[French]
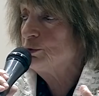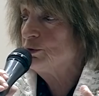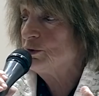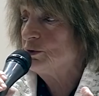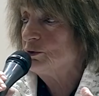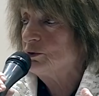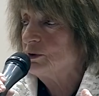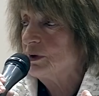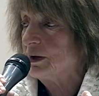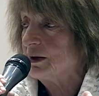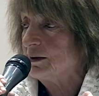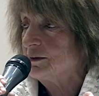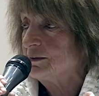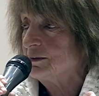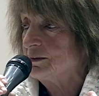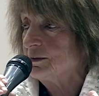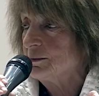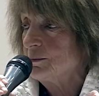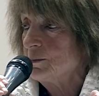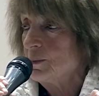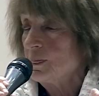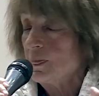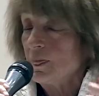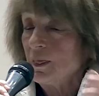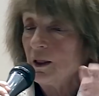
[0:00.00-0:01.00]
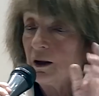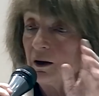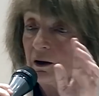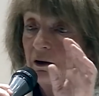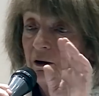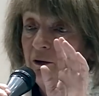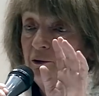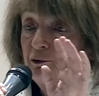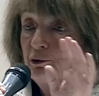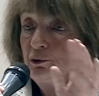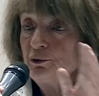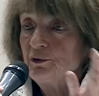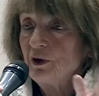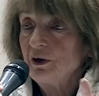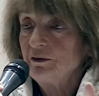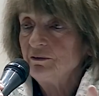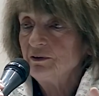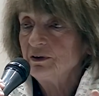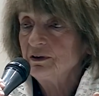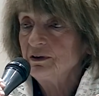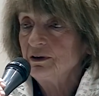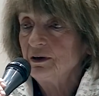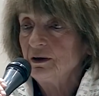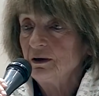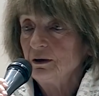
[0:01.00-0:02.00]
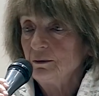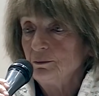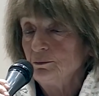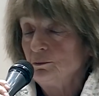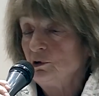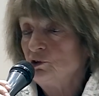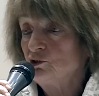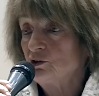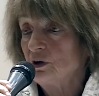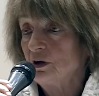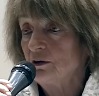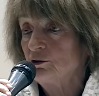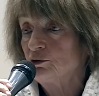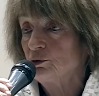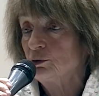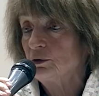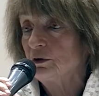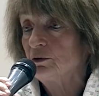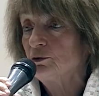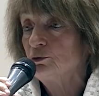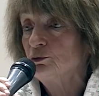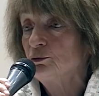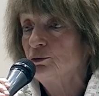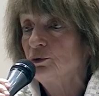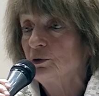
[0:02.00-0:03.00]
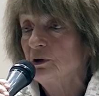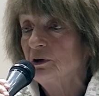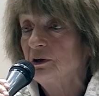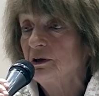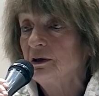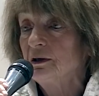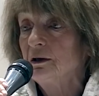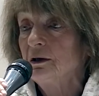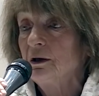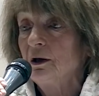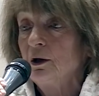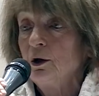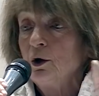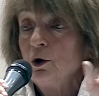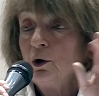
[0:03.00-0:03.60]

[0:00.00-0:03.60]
enquêtes. Quand on travaillait, Michel, sur les ouvriers